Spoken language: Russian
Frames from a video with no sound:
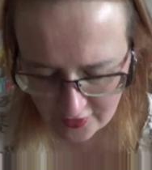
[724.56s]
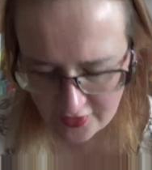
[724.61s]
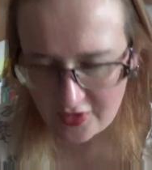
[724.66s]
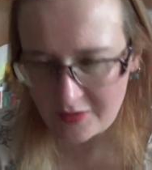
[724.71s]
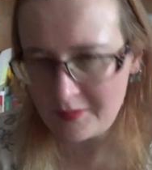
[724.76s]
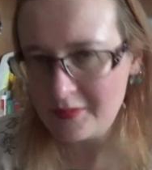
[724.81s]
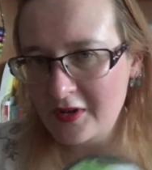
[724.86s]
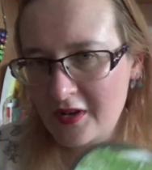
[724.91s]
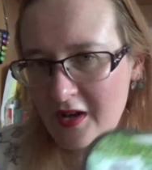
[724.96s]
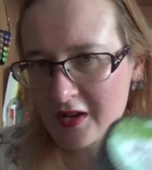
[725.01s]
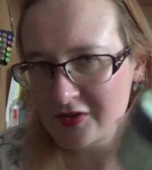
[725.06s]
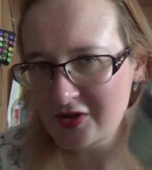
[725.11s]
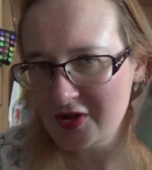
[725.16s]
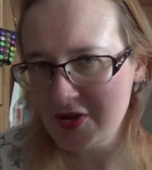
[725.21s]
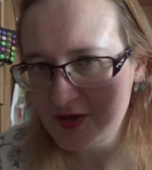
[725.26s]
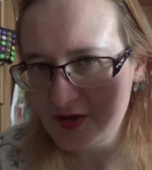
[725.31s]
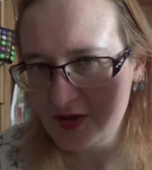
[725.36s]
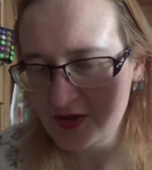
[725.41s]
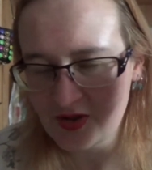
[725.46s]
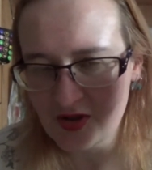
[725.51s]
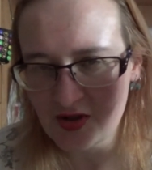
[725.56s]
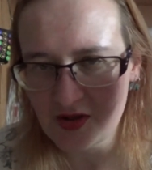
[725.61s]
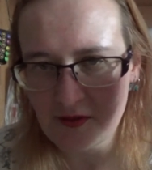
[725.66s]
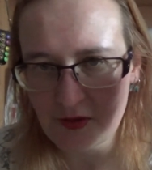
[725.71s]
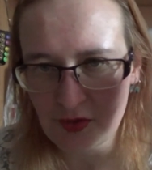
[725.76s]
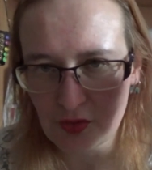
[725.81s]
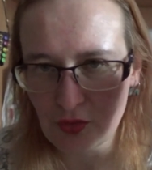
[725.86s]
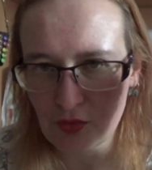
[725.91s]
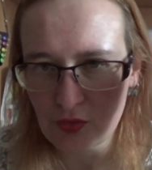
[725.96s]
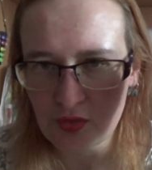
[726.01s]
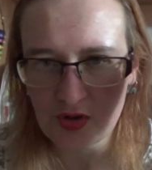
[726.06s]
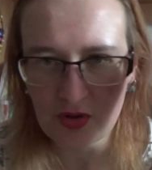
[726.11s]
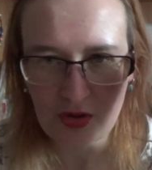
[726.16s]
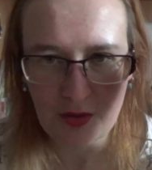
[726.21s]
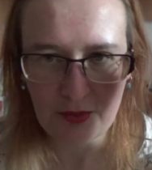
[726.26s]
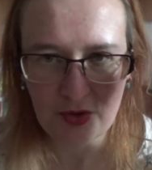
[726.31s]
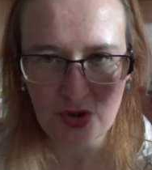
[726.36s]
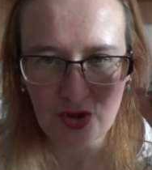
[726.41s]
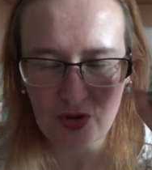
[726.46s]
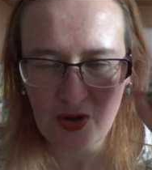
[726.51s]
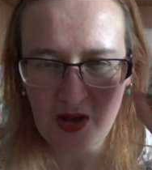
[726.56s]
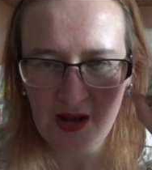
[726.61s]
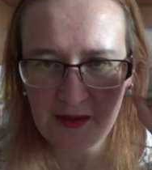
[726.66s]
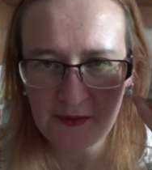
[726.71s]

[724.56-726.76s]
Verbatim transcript: депиляции. Кстати, если вас вкусила пчела,